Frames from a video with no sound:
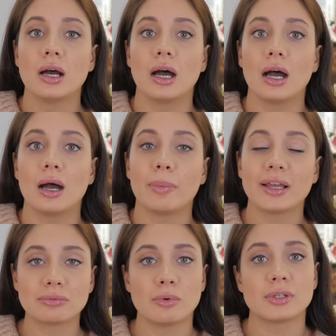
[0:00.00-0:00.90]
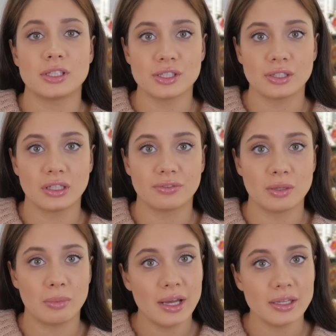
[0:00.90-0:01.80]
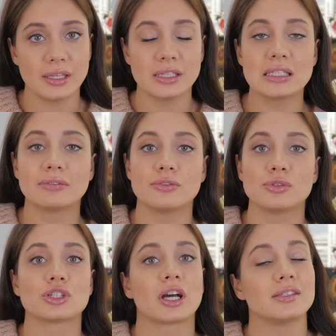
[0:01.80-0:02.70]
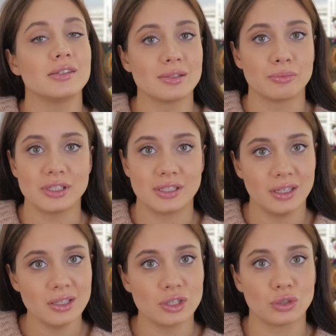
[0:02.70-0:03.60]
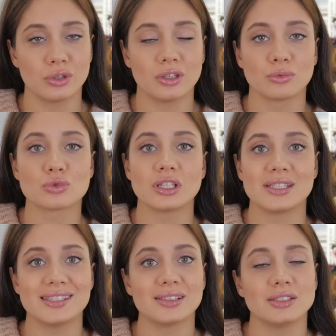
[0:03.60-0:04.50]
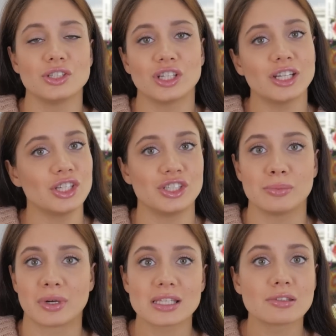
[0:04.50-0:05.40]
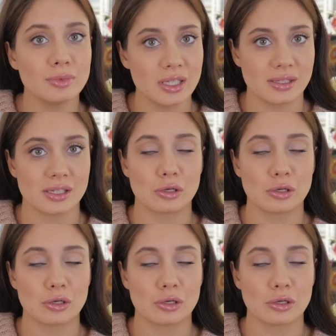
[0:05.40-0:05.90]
А, поэтому обратите на это внимание. Если вы все же хотите мыть кисти, то это нужно делать не чаще, чем раз в месяц.